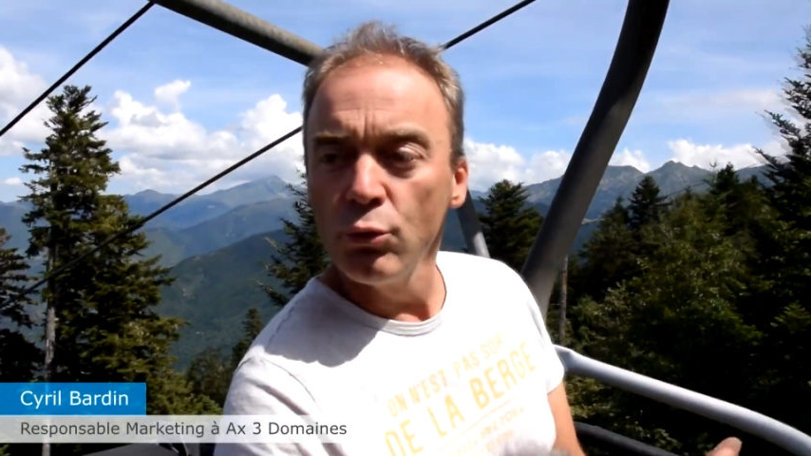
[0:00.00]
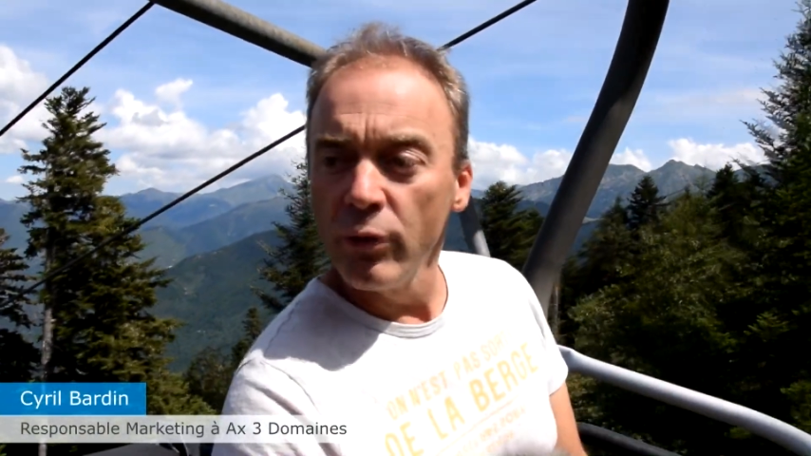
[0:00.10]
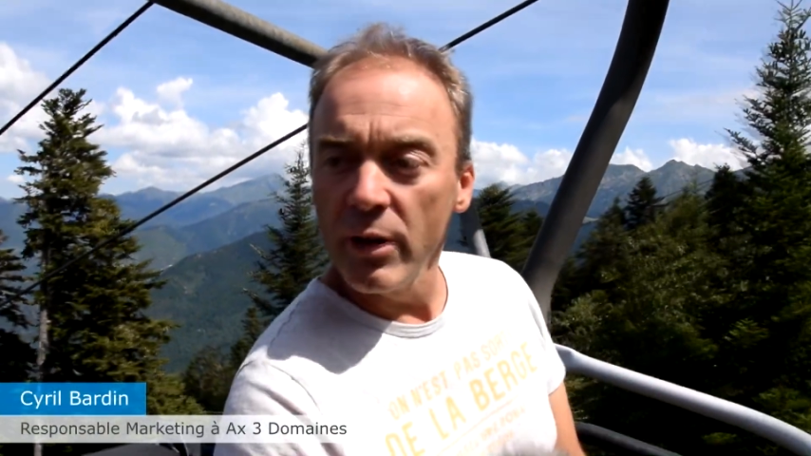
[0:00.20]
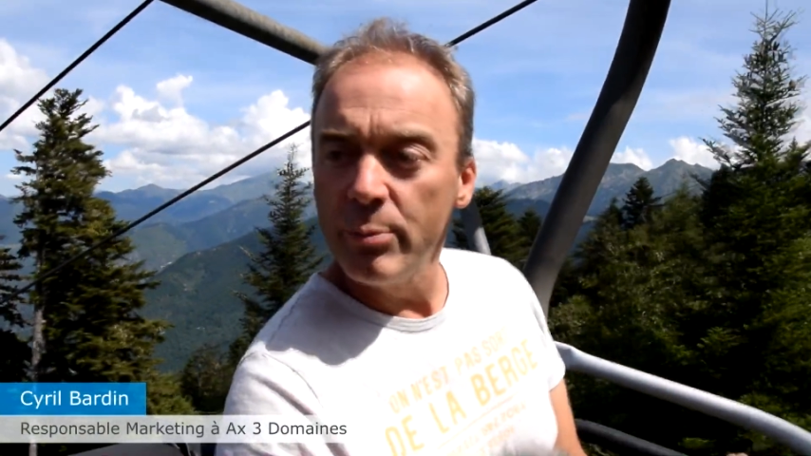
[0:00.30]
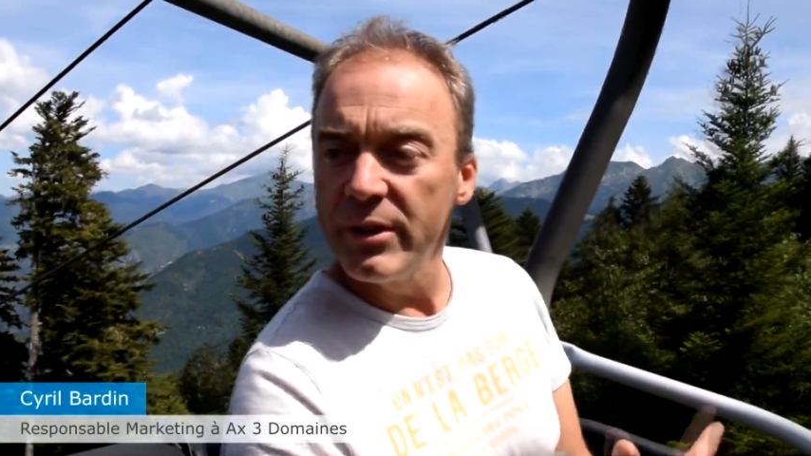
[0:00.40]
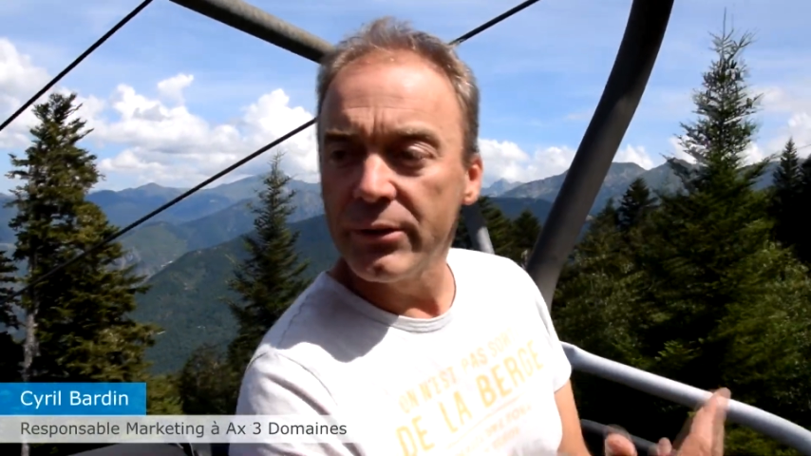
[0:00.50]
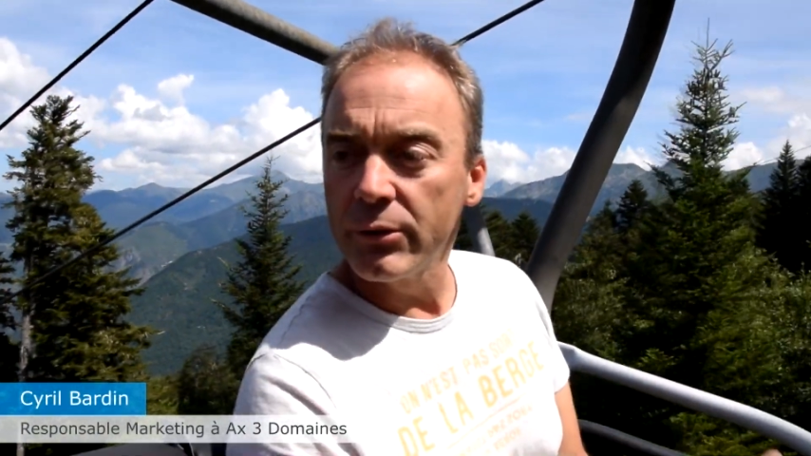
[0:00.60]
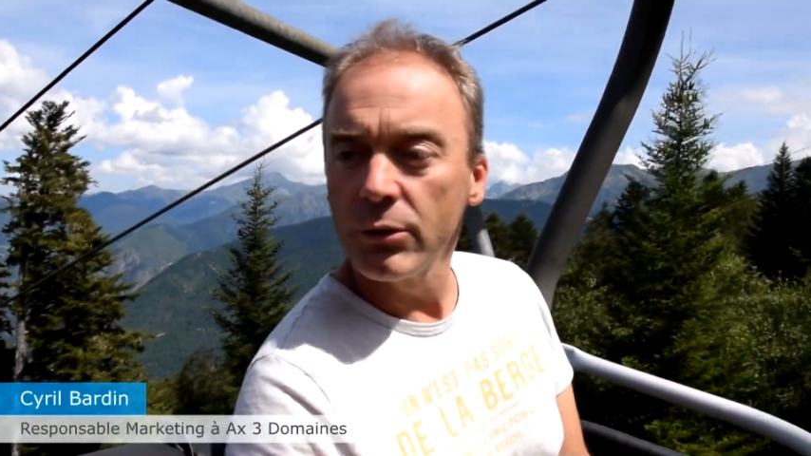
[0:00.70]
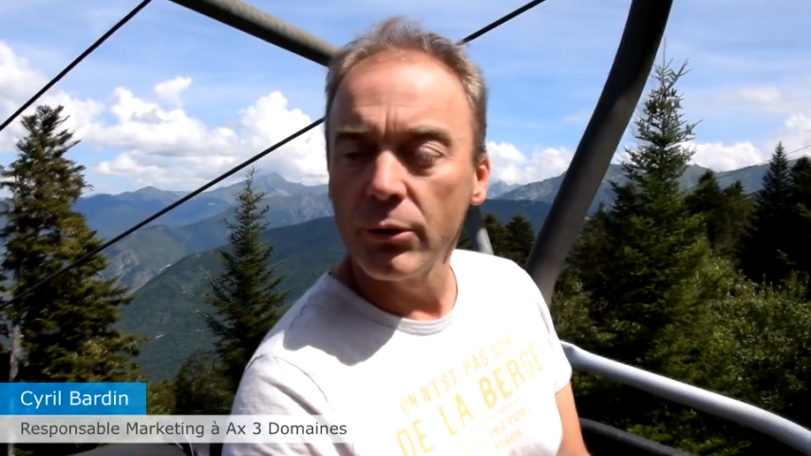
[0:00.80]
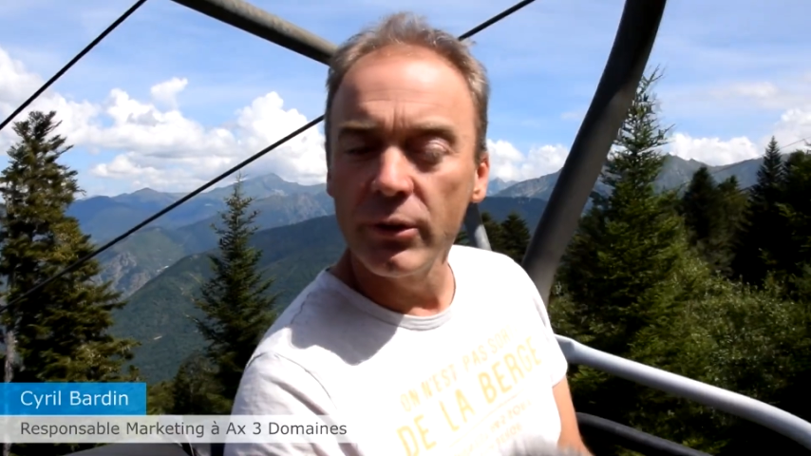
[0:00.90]
nouvelle
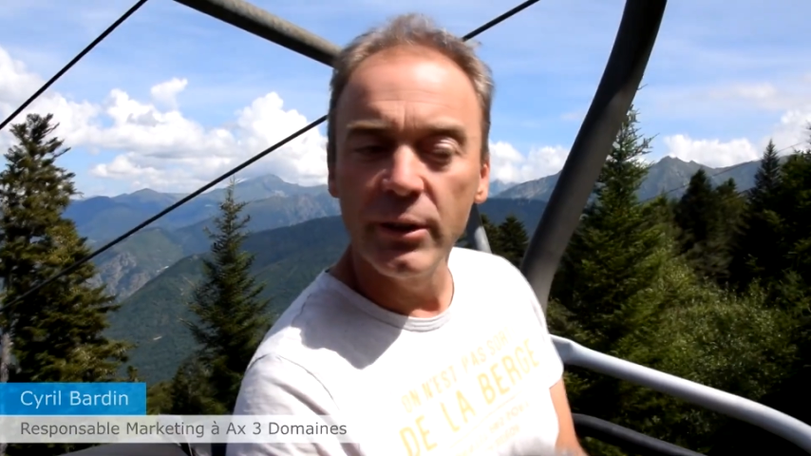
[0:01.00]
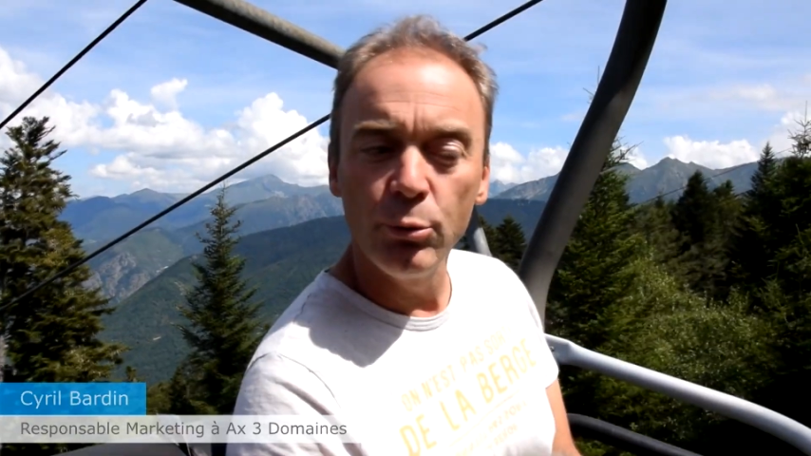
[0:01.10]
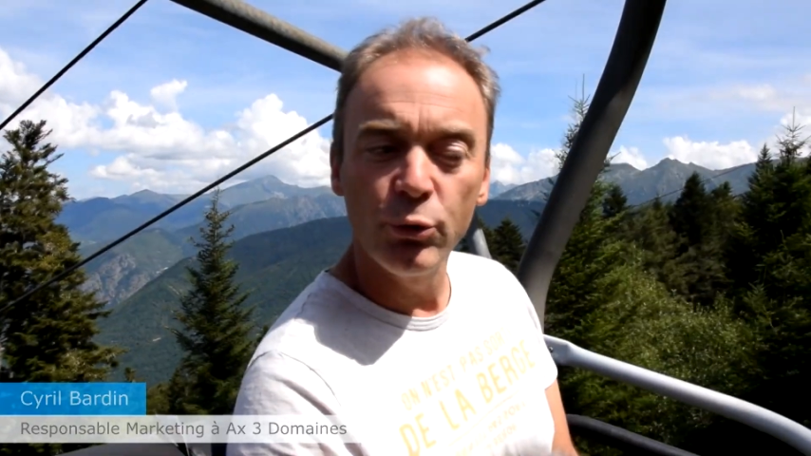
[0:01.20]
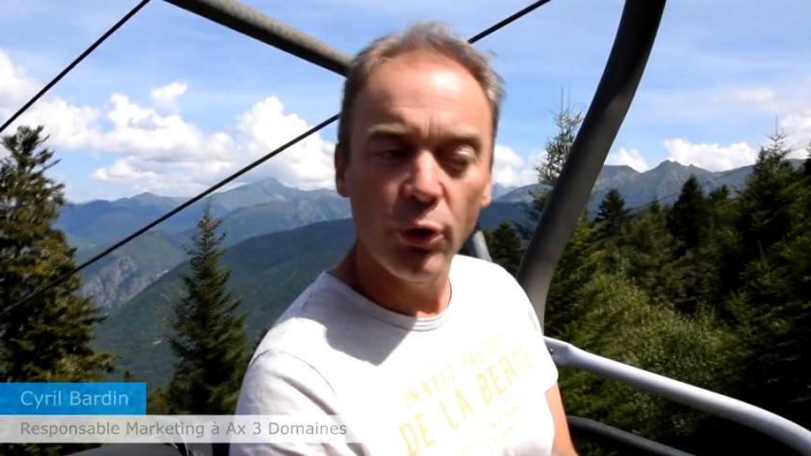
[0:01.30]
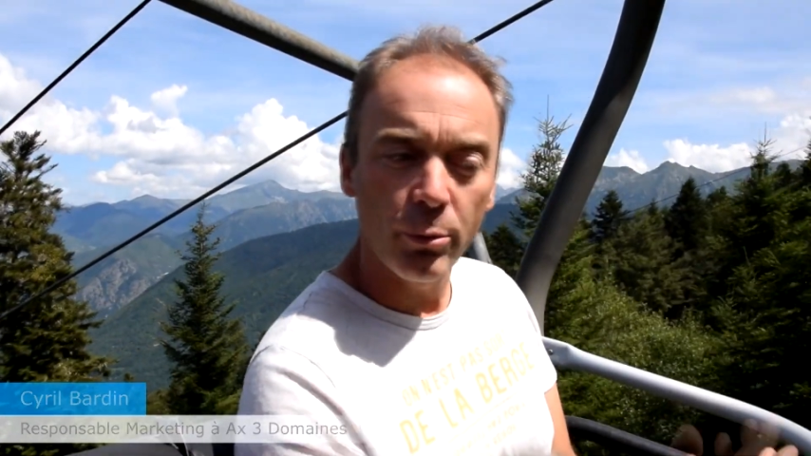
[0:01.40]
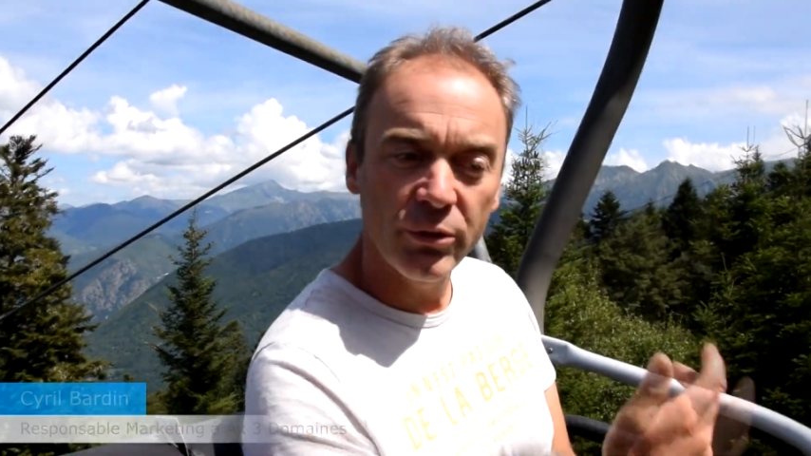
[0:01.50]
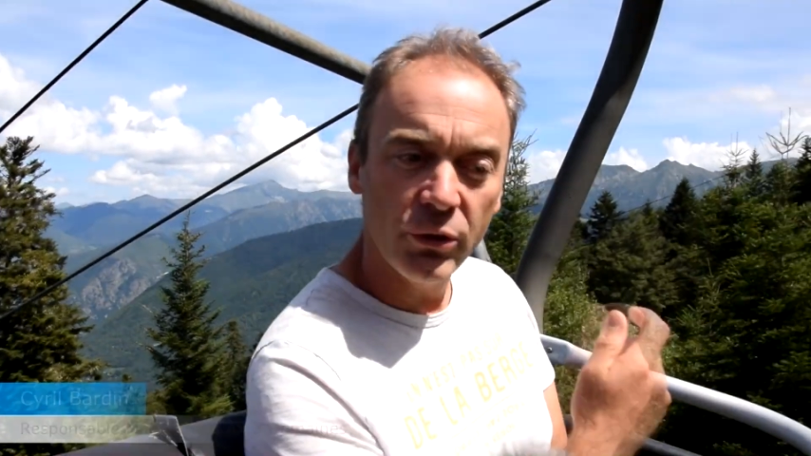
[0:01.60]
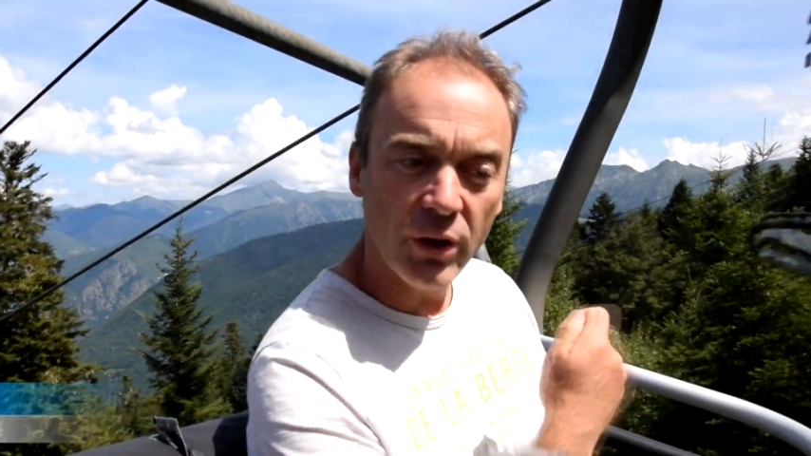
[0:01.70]
piste débutant, mais ce